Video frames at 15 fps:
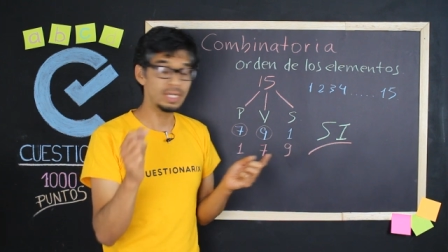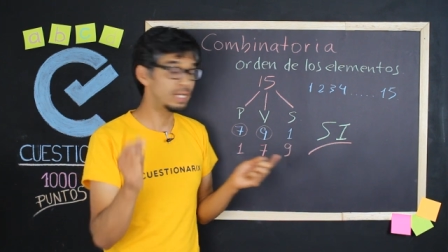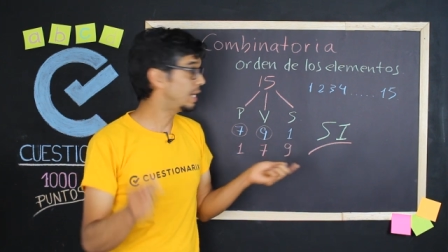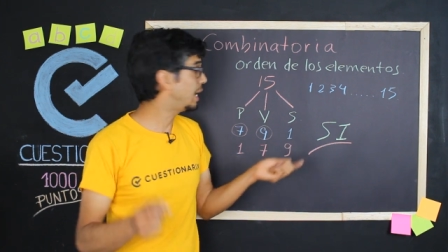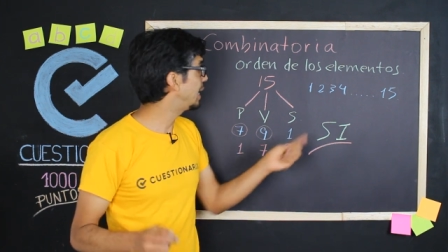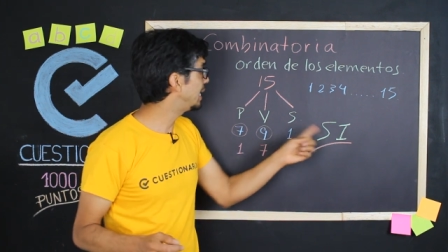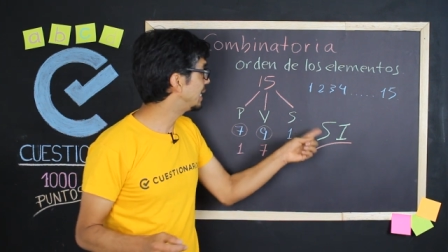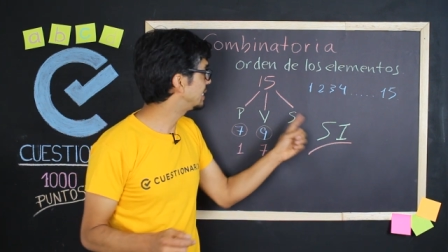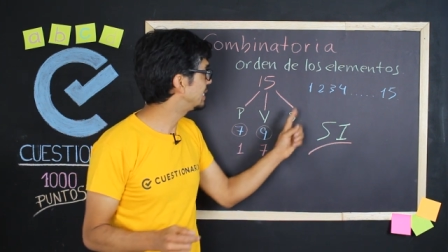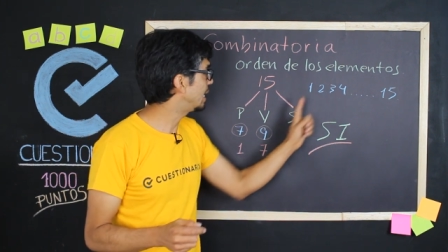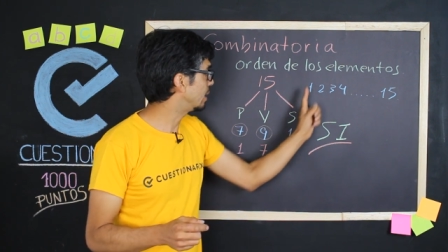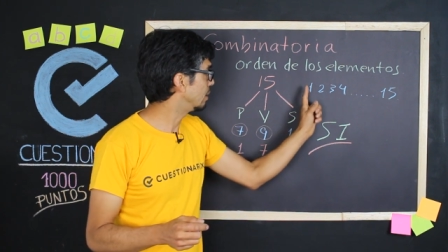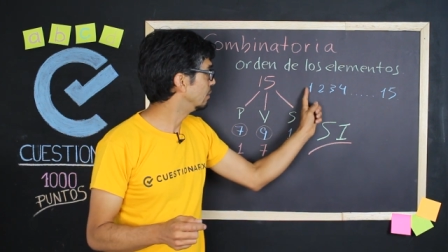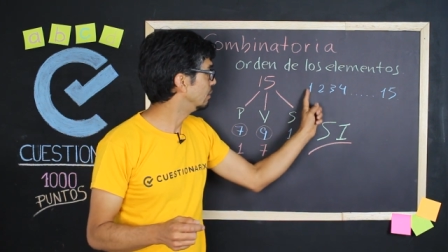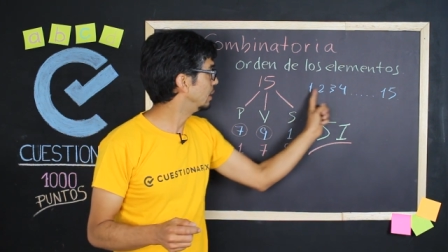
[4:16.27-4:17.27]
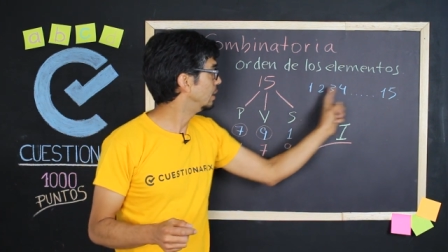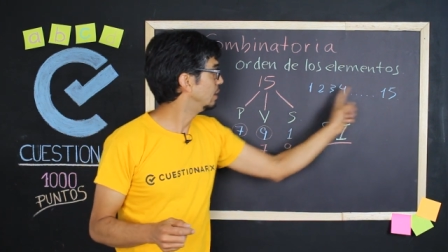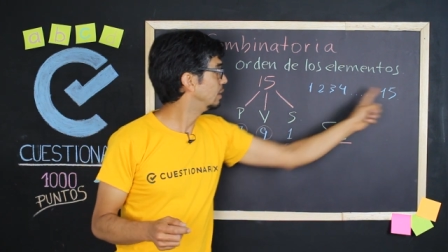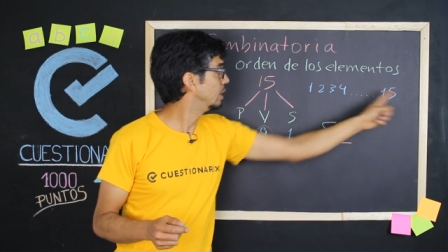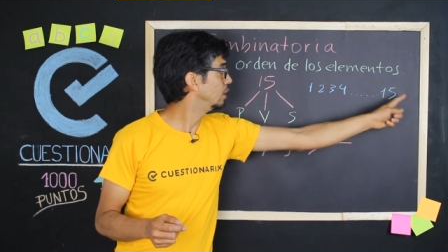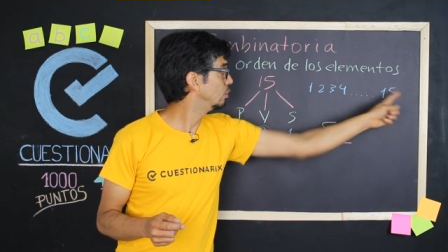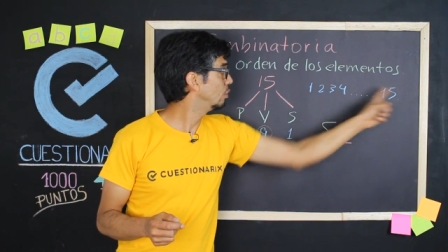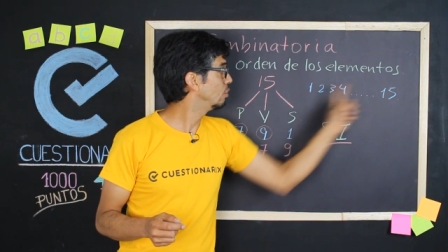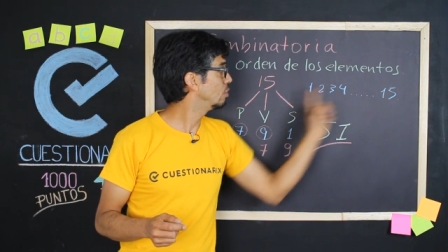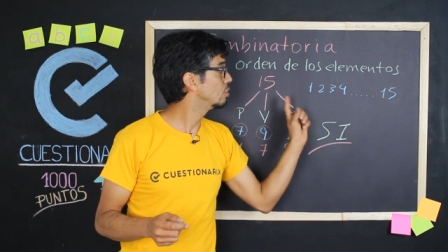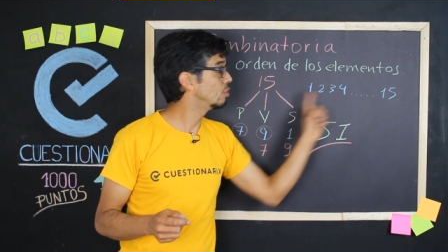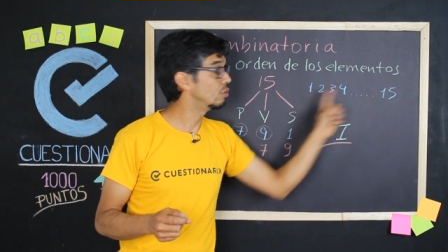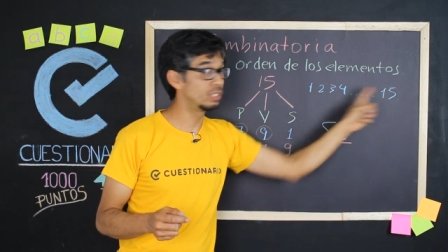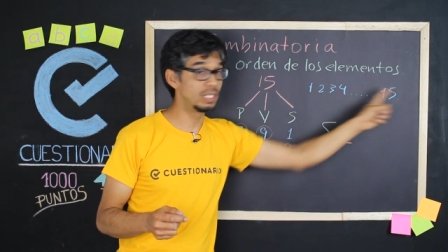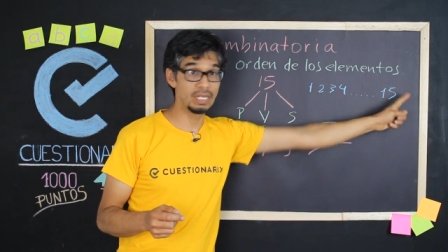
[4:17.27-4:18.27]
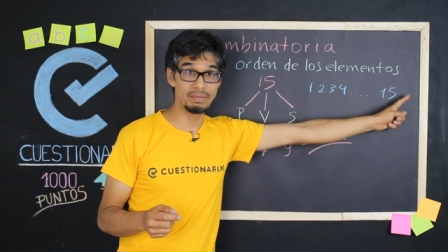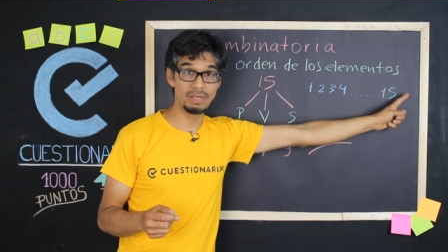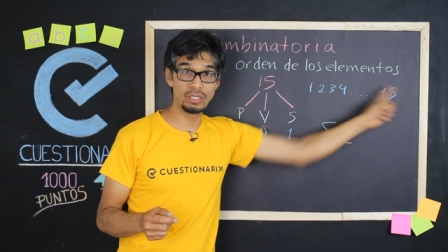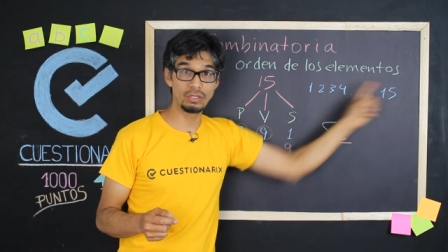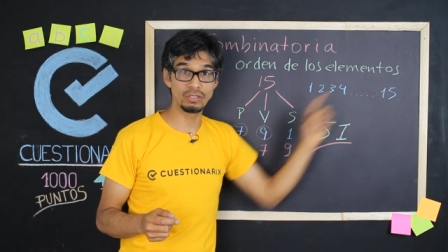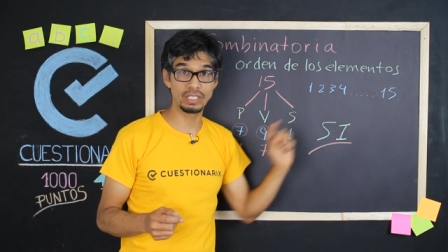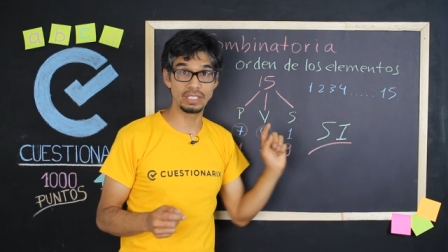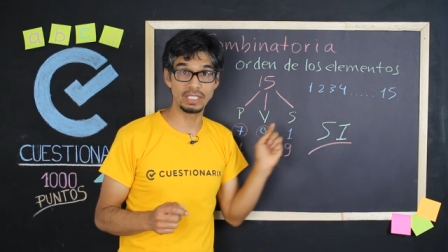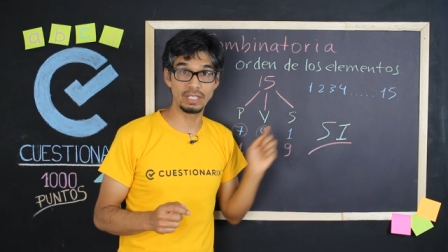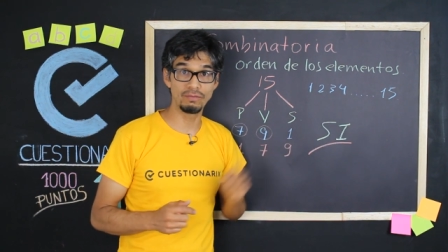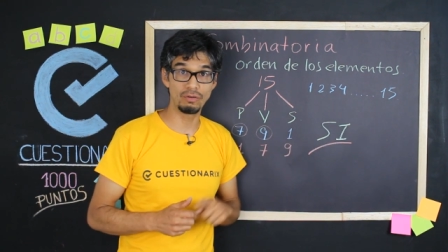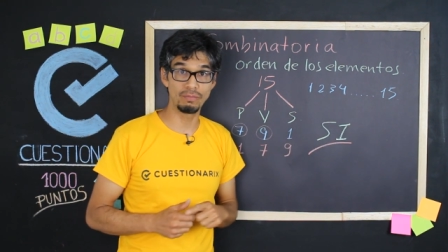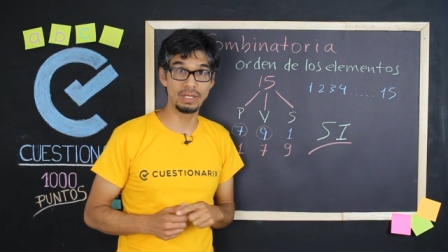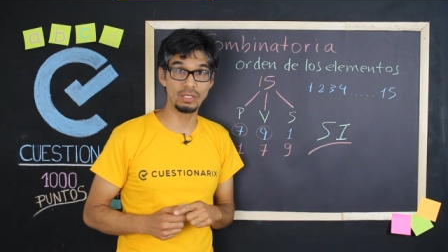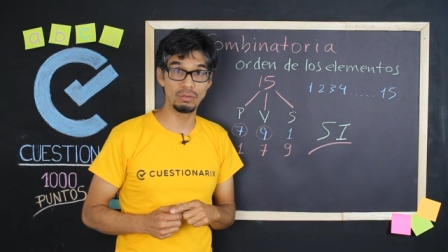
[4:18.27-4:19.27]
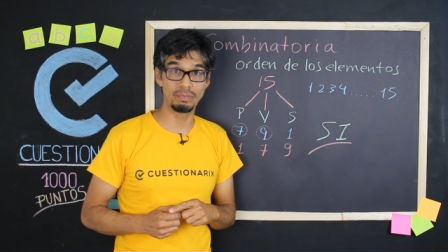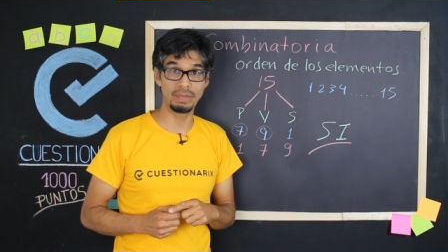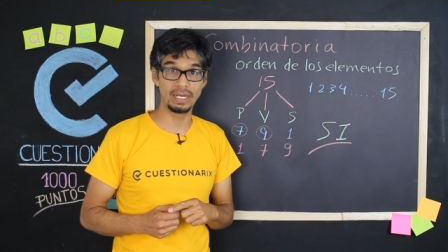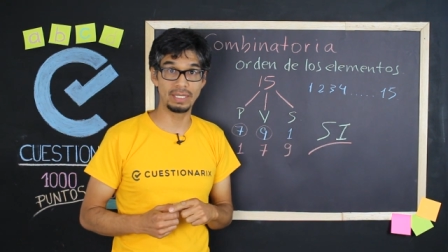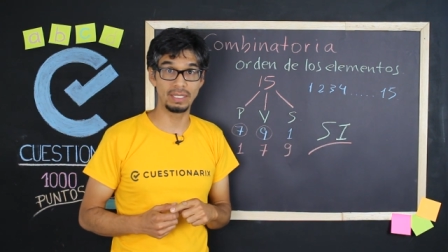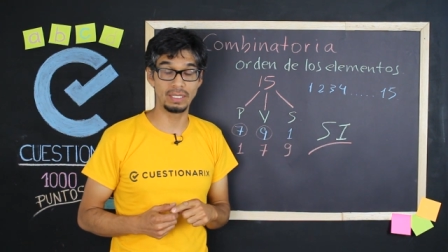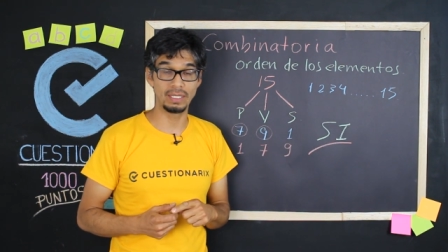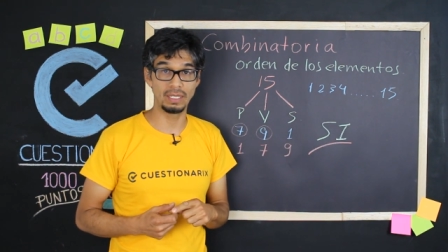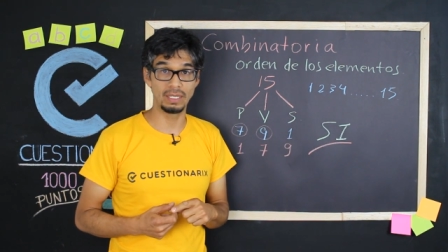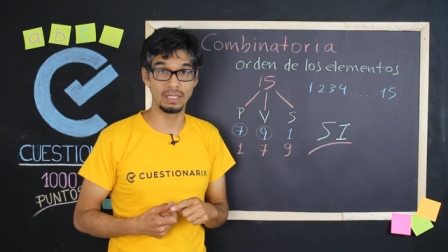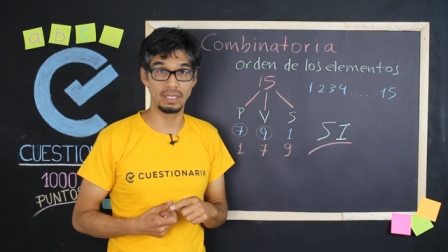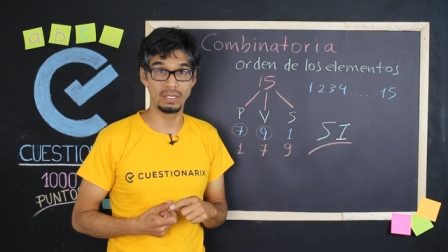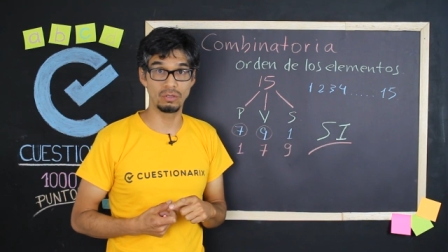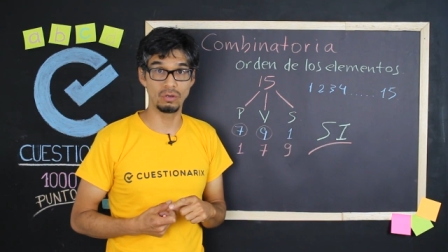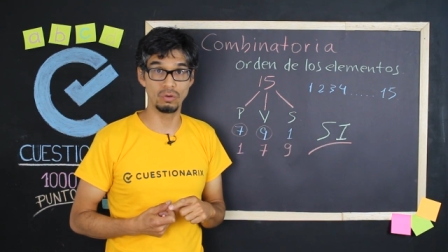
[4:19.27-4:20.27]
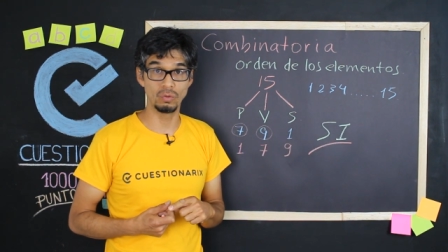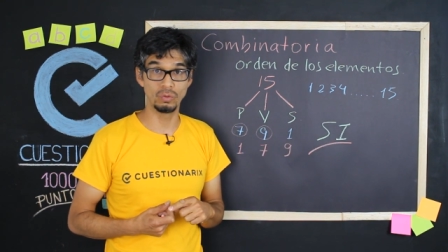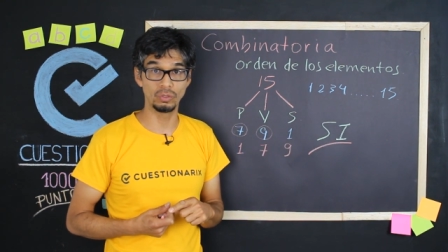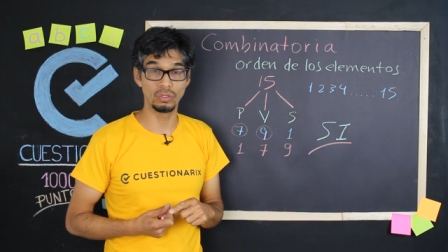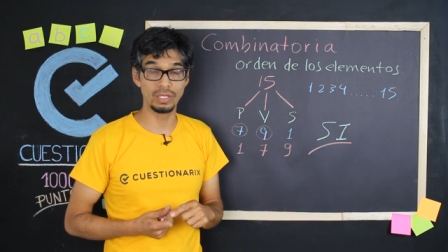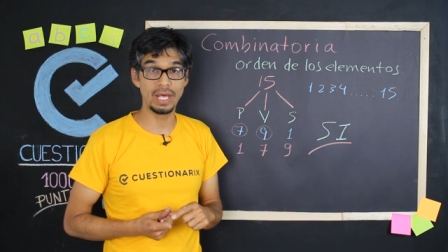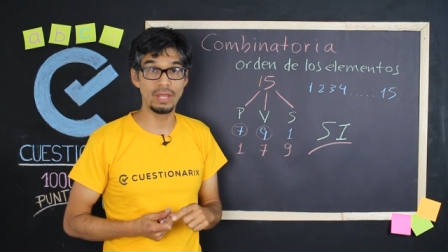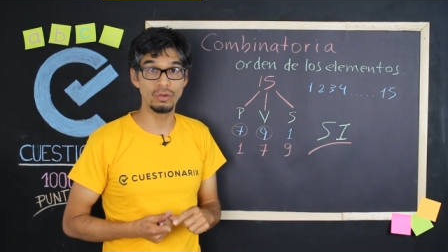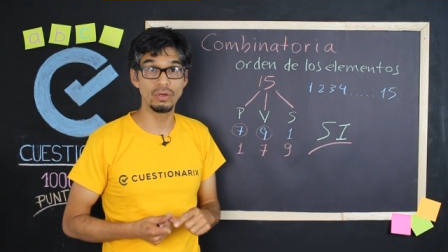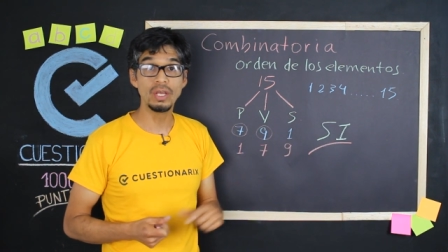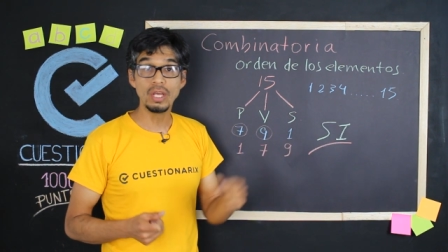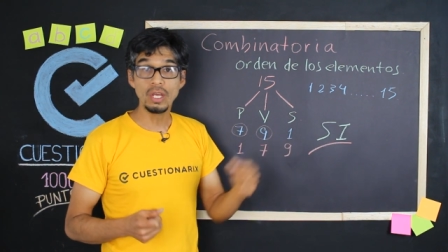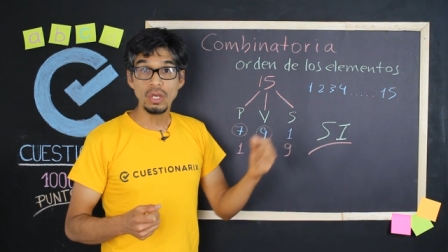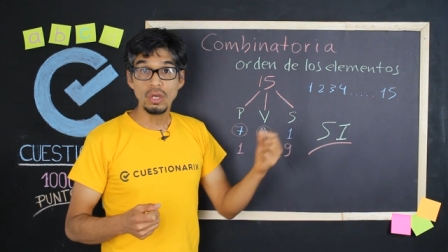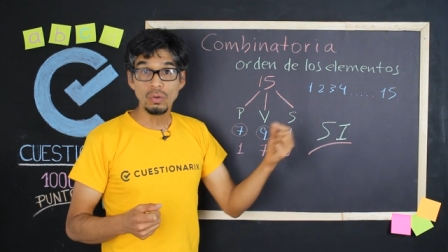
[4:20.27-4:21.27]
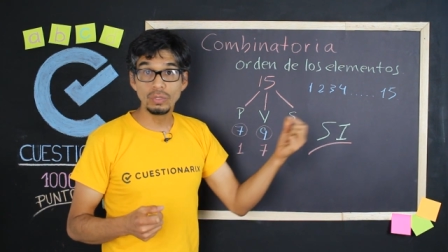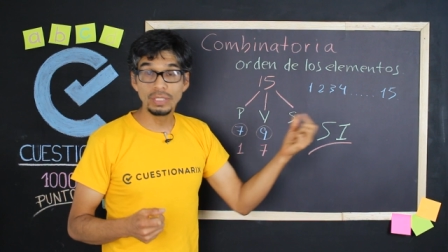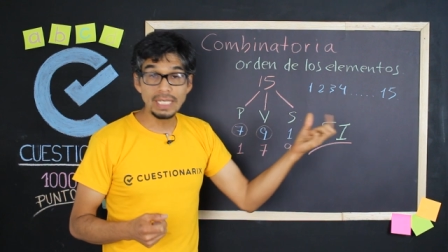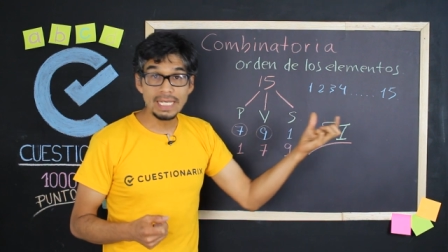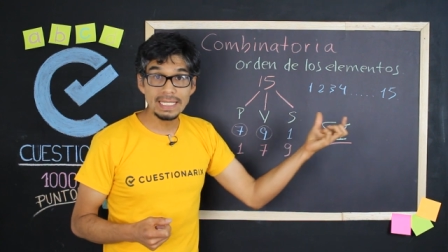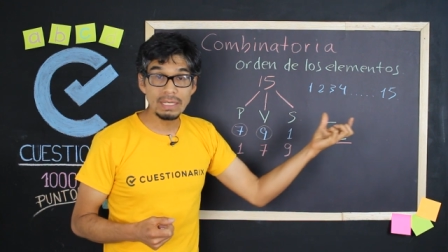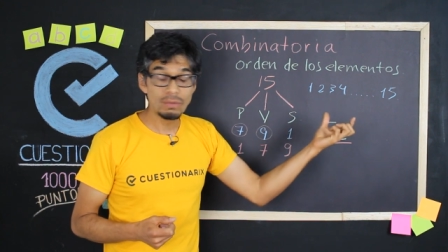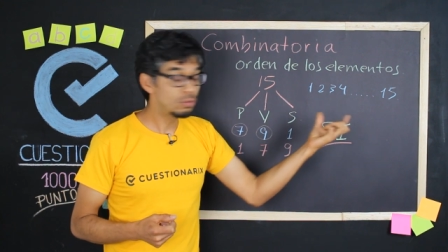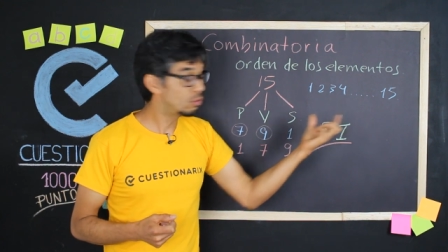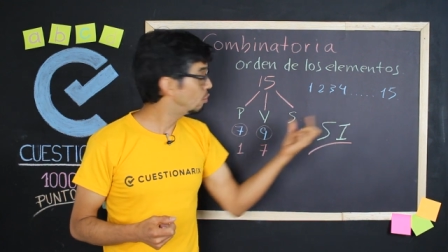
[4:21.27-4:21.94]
eh, al azar de entre todos los elementos que están formando parte del, conjunto dado, utiliza un